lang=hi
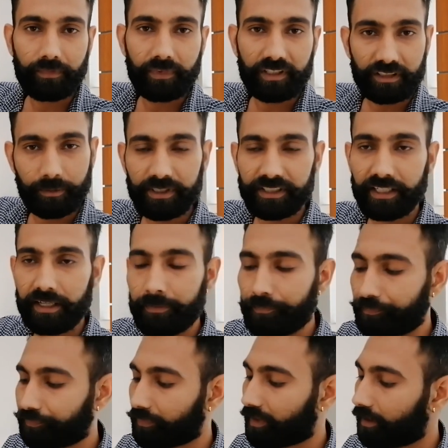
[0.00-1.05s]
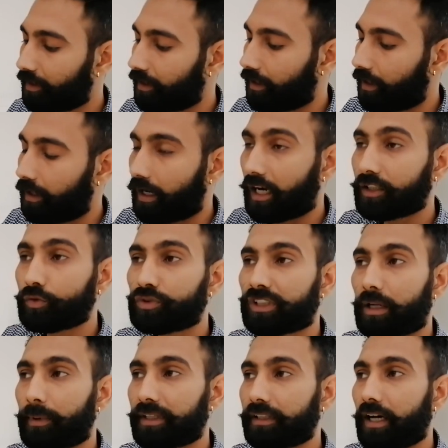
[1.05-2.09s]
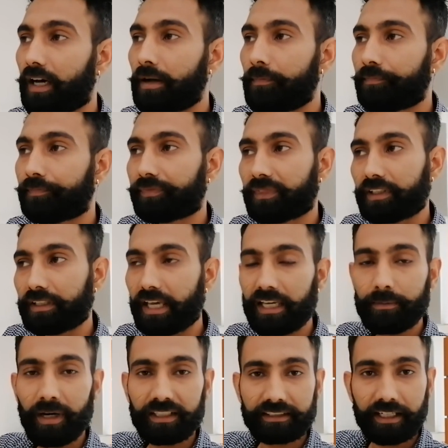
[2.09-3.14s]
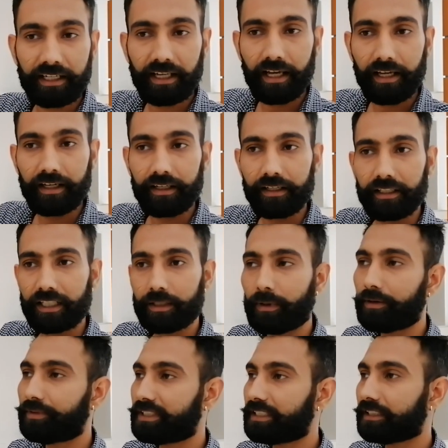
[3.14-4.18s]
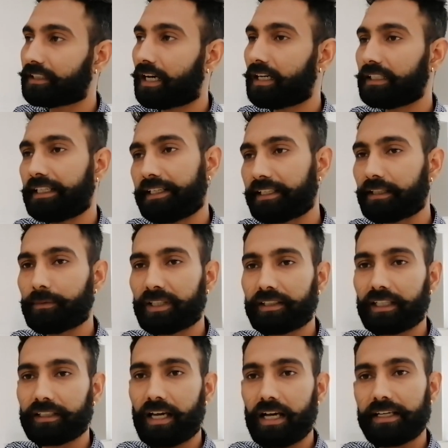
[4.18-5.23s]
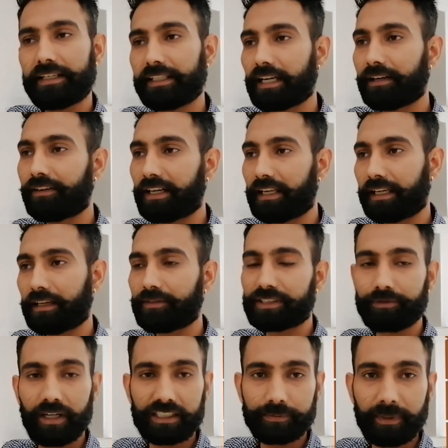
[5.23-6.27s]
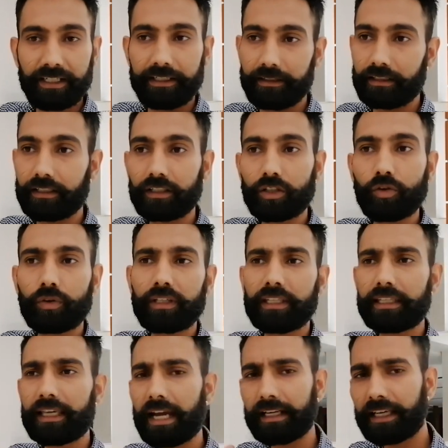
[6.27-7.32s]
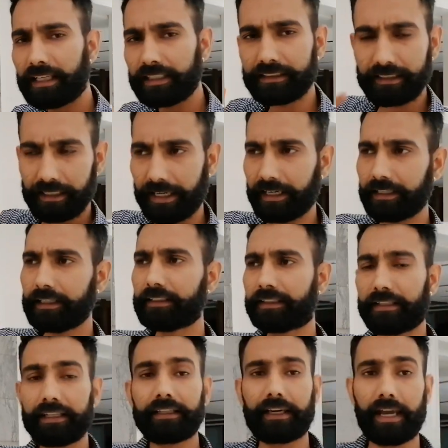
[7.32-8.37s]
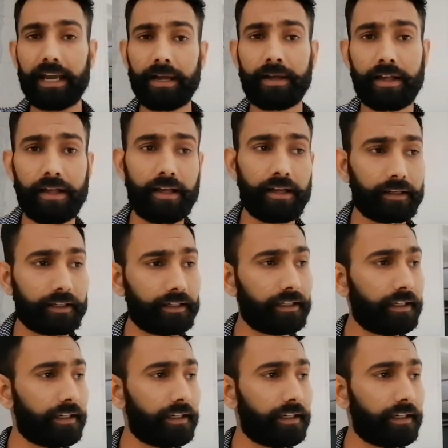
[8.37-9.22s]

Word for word: समझ रहे हैं हर दूसरा बंदा यही बात कह रहा है कि भाई विजय था इंडियन बंदा था इंडिया वाले के विश्वास पे क्योंकि क्या है ना कि एक ट्रिक है कि